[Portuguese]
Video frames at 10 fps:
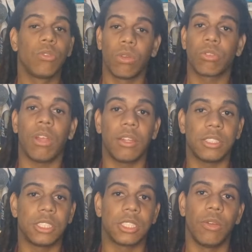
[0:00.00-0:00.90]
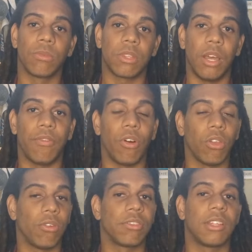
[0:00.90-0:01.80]
Do outro lado, a gente tem um Trevor
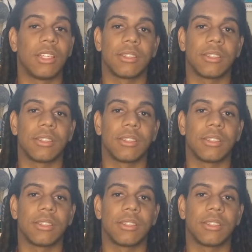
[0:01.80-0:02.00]
Lawrence que